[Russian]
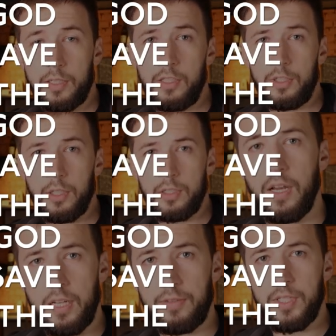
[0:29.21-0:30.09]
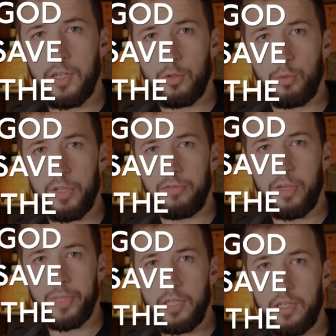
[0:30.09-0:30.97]
как сейчас, а как в старые добрые
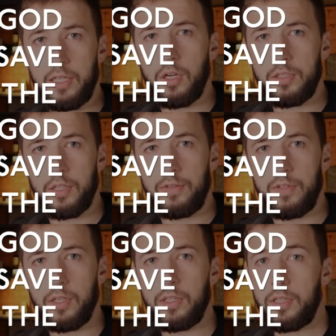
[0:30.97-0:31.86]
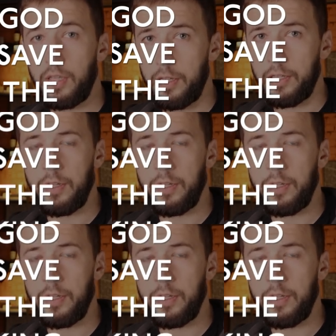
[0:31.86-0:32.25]
времена God Save the King.